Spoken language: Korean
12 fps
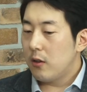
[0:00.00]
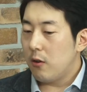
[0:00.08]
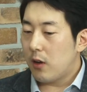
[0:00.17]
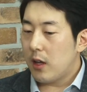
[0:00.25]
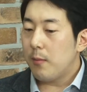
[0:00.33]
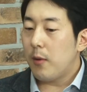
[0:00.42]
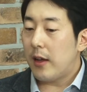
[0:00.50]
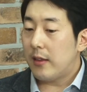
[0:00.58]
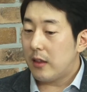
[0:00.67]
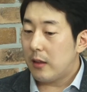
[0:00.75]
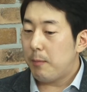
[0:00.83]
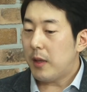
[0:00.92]
여기에는 뭐
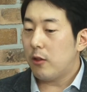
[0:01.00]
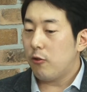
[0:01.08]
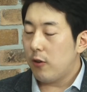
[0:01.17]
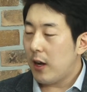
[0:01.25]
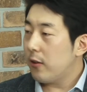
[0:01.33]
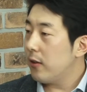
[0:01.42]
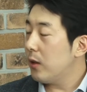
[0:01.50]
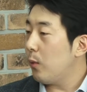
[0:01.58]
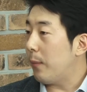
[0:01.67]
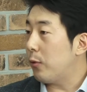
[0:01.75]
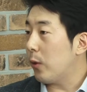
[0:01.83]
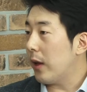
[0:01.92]
HTTP2라든지
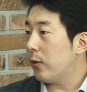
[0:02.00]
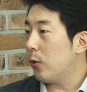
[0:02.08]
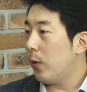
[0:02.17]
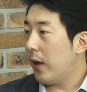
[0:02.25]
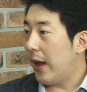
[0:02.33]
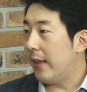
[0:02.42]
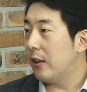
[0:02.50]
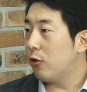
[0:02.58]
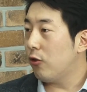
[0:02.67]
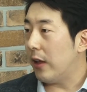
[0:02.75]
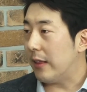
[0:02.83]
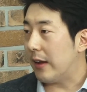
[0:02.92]
웹소켓도 엔드
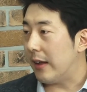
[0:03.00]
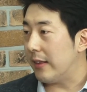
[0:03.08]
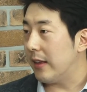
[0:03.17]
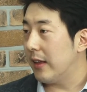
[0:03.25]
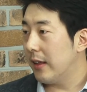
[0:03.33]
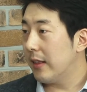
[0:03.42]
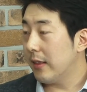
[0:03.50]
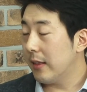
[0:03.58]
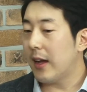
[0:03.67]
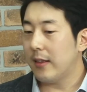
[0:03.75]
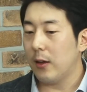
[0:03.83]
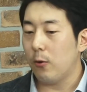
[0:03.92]
투 엔드까지
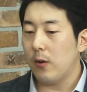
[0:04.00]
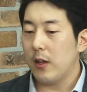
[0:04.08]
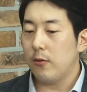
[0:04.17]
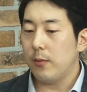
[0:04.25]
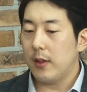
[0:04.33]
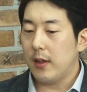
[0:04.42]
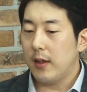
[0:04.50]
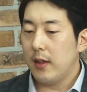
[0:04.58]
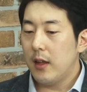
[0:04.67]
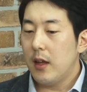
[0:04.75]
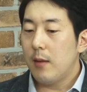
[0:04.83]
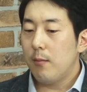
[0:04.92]
다 제공해 줍니다.
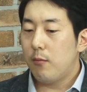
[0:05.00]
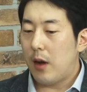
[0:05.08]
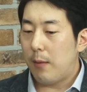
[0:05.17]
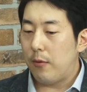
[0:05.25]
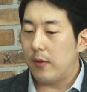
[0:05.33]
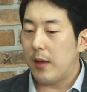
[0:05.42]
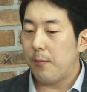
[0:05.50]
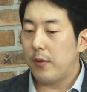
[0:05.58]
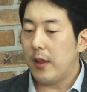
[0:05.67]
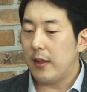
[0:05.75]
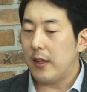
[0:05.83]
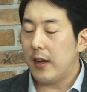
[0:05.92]
부하 분산뿐
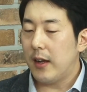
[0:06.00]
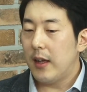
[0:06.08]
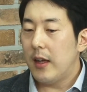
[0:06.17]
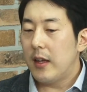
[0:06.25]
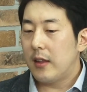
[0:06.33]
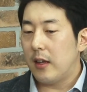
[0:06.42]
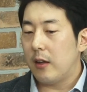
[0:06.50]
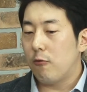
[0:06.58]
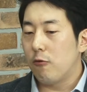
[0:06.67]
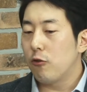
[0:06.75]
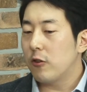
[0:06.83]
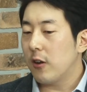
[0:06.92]
아니라 이제
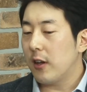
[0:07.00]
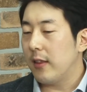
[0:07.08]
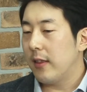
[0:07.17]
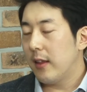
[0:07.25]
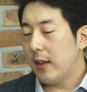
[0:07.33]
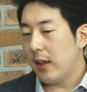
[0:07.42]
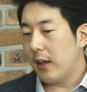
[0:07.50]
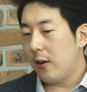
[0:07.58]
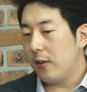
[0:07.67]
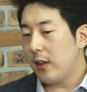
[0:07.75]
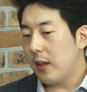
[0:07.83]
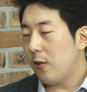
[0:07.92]
궁극적인 이
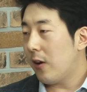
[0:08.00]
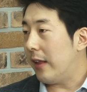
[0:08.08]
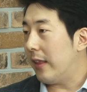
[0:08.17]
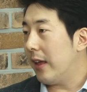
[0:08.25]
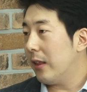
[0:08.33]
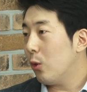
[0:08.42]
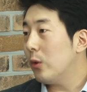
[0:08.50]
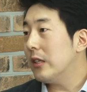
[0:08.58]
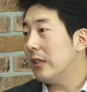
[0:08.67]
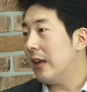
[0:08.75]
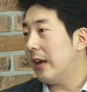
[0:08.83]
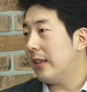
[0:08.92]
컨테이너 간의
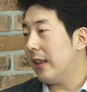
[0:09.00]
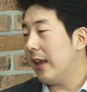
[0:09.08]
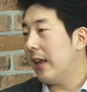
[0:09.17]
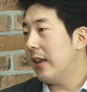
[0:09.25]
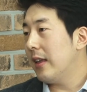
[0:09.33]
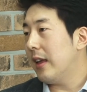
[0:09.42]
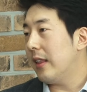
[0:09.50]
통신을 할 때에 음.